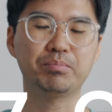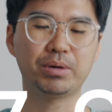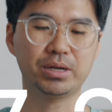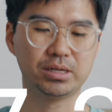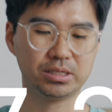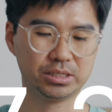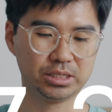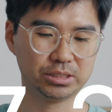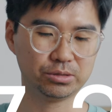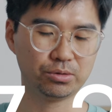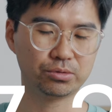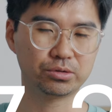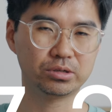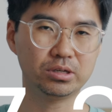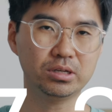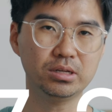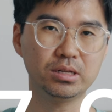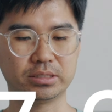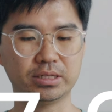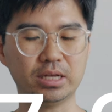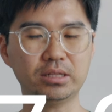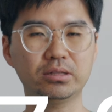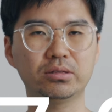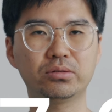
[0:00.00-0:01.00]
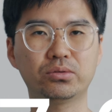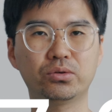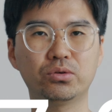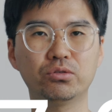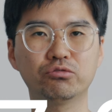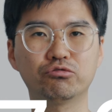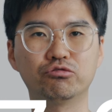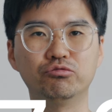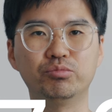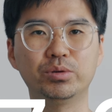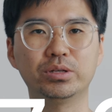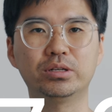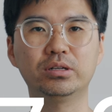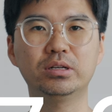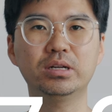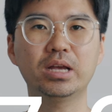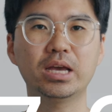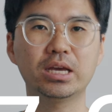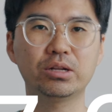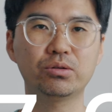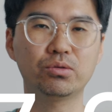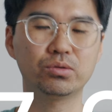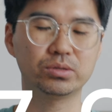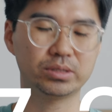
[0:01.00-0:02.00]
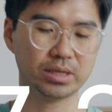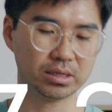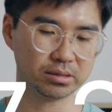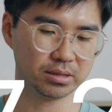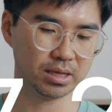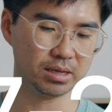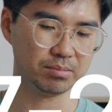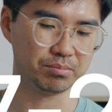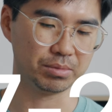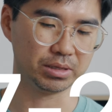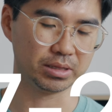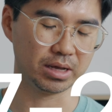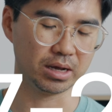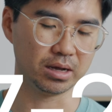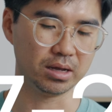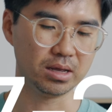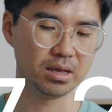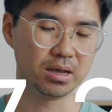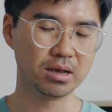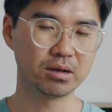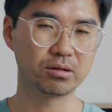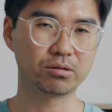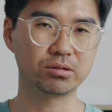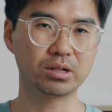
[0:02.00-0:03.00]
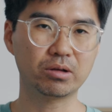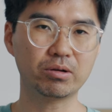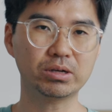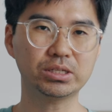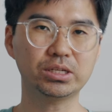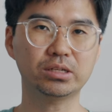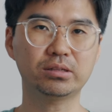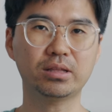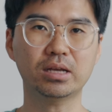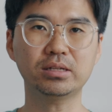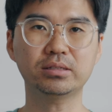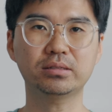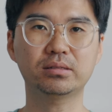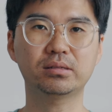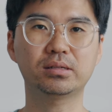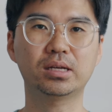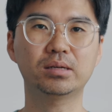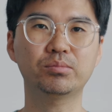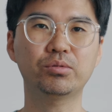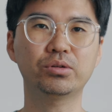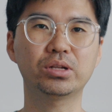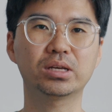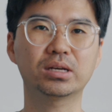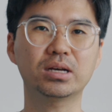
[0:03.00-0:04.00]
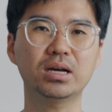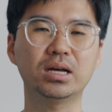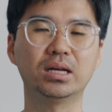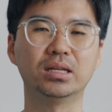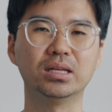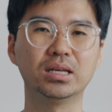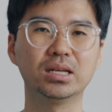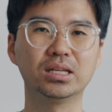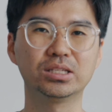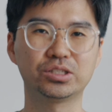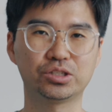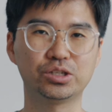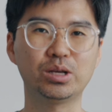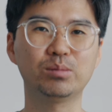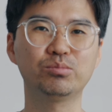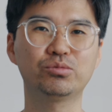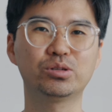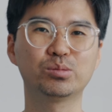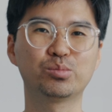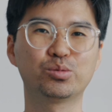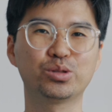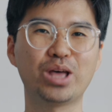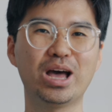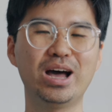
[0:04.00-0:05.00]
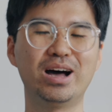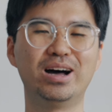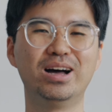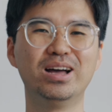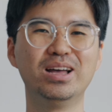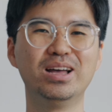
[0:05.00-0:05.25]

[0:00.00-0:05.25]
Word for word: 2875를 세트로 구비를 해놓은 상태입니다. 그런데 확실히 테스트를 해보니까 GM2보다